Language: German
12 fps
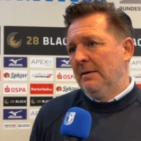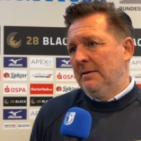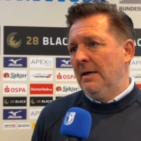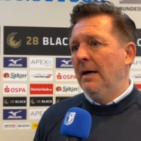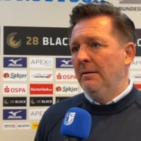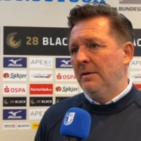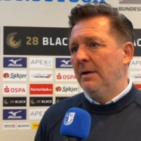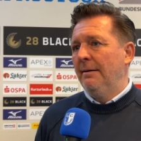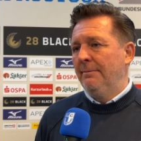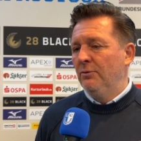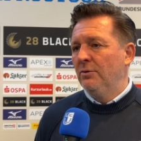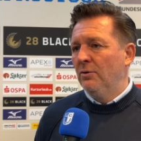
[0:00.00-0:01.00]
drei, drei
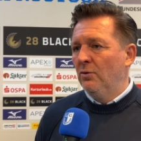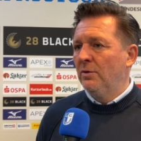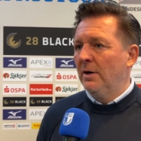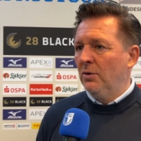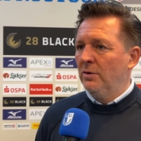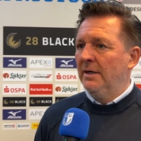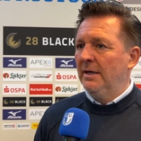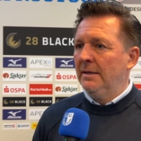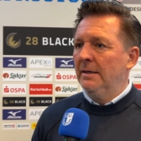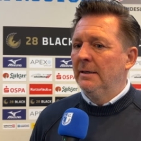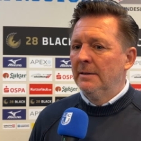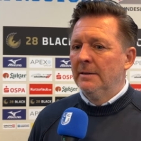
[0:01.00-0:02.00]
Punkte holen gekonnt
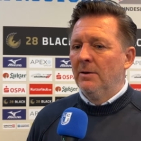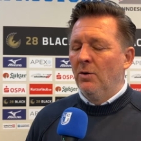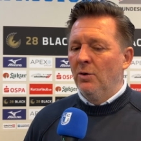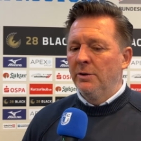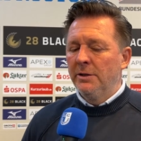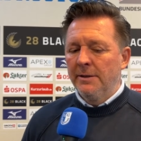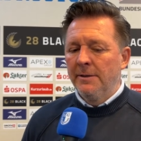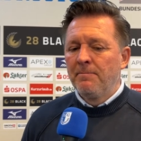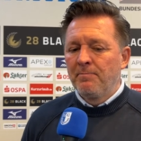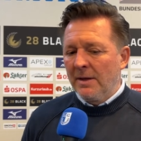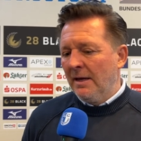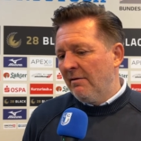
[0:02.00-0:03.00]
hätten. Und
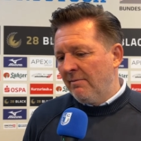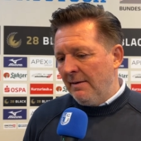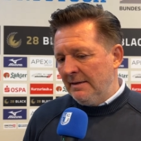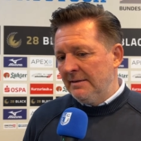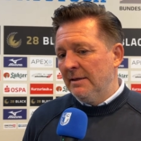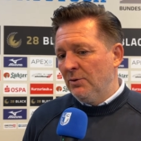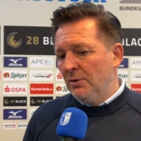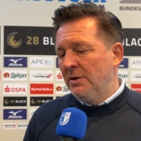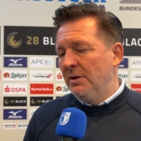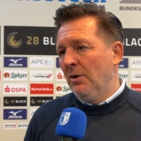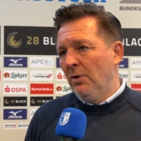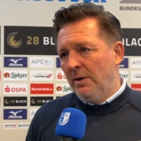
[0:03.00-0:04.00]
Jetzt war es natürlich
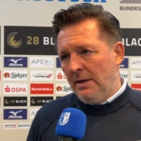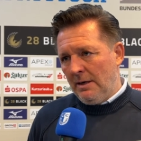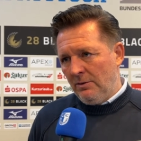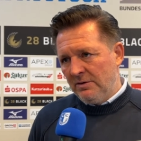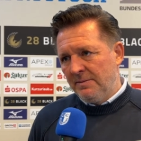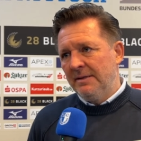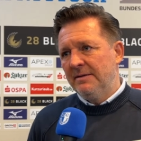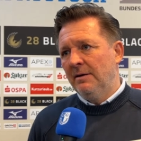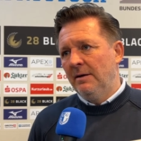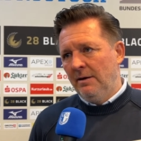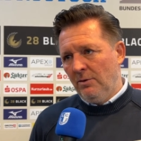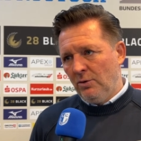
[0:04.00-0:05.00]
hier heute auswärts in,
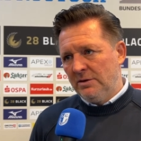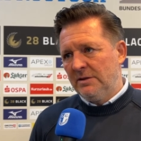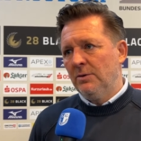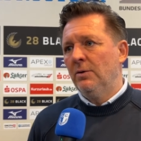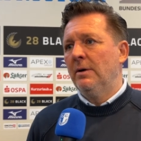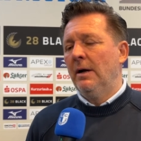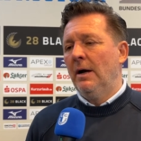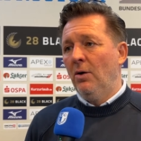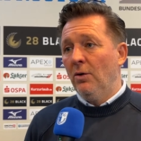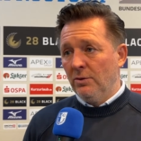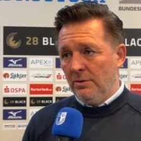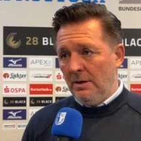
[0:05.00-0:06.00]
in Rostock
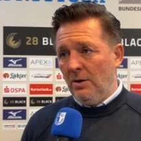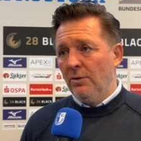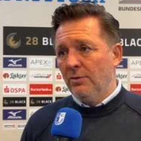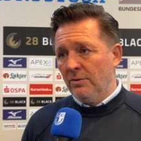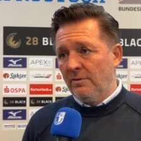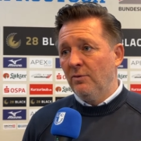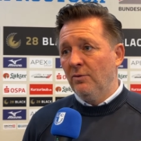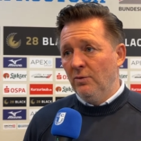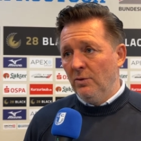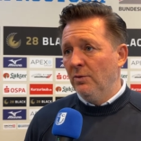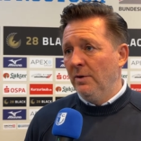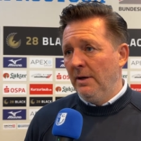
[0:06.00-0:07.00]
auch, auch noch zu
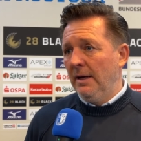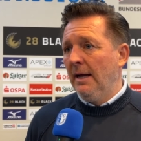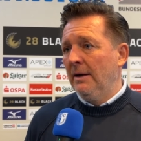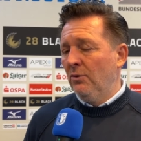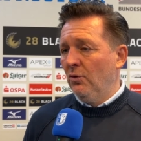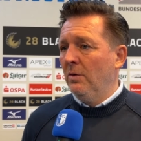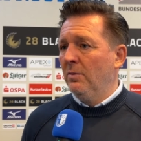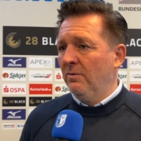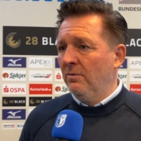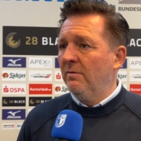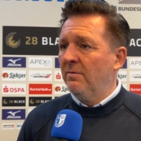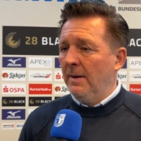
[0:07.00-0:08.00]
Null ohne Gegentor und,
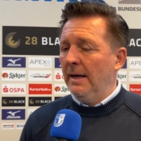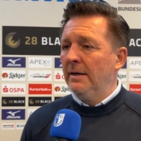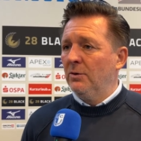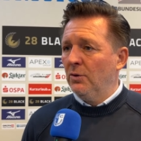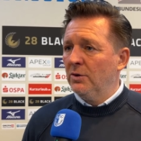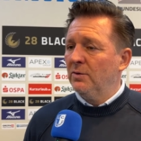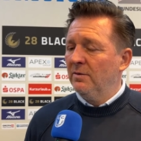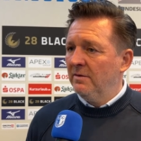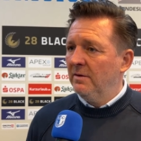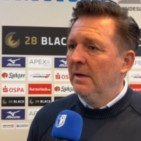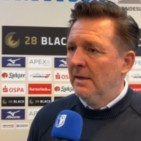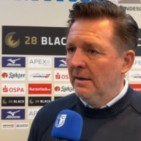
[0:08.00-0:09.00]
und zwei Eigentore geschossen.
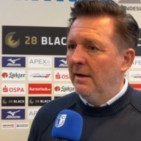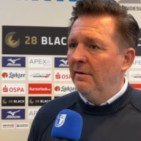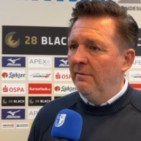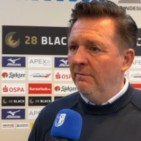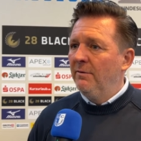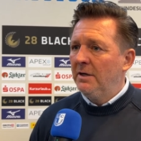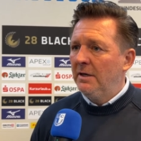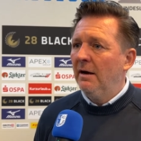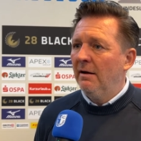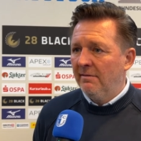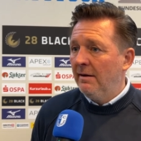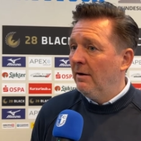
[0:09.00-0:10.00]
Ein
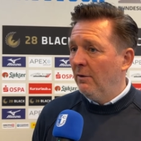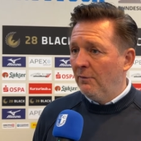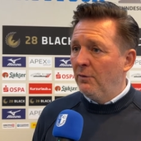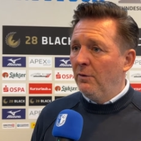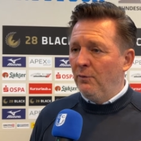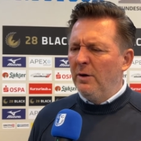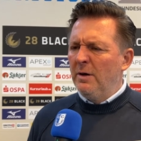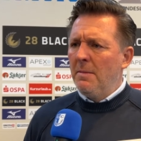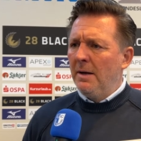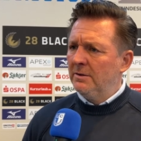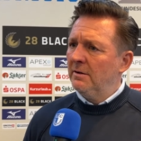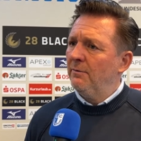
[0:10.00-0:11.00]
wichtiger Sieg auch für, für die
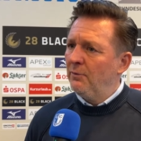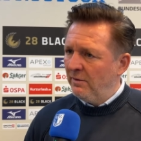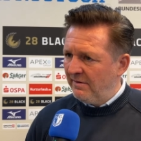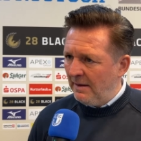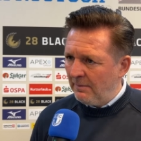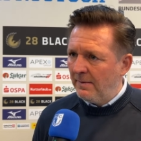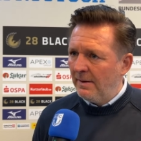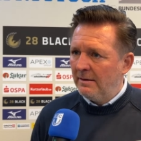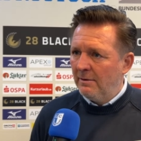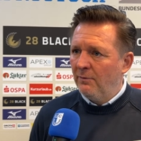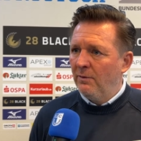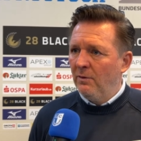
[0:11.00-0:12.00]
Mannschaft, für das
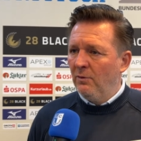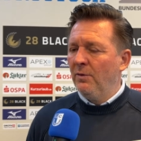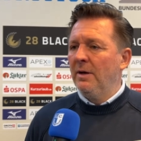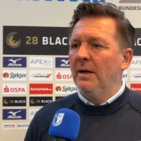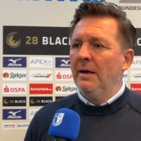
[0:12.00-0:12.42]
Selbstwertgefühl, für die